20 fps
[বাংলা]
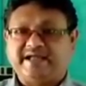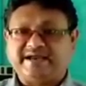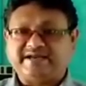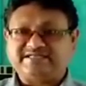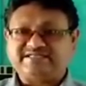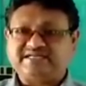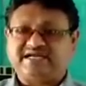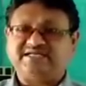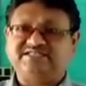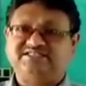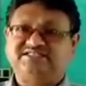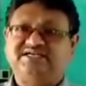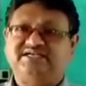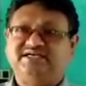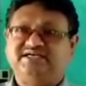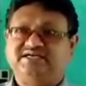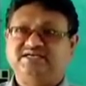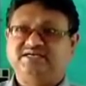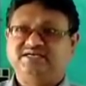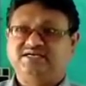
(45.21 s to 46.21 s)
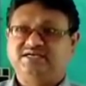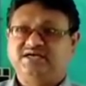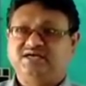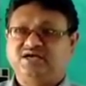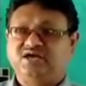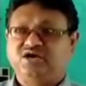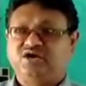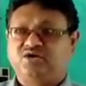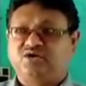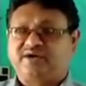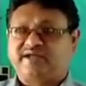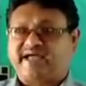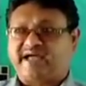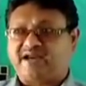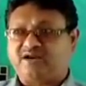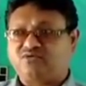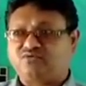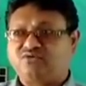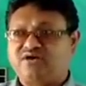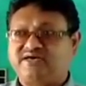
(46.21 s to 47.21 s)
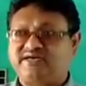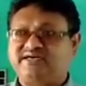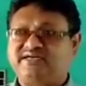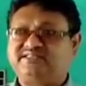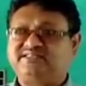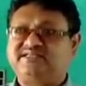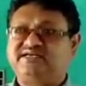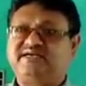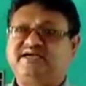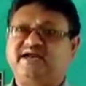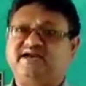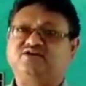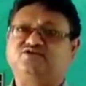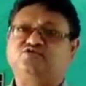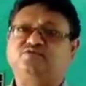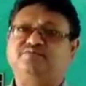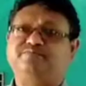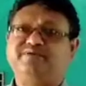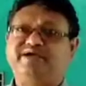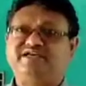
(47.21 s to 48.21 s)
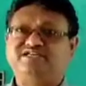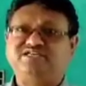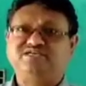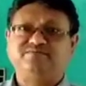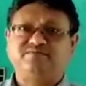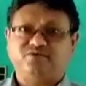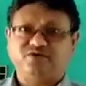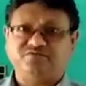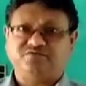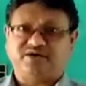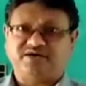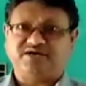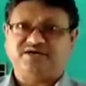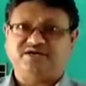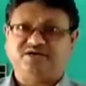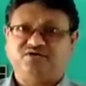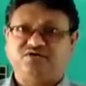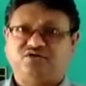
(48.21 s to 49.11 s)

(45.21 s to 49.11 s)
এর সাহায্যে ক্যালকুলেটারের থেকে একটু বেশি পরিমাণে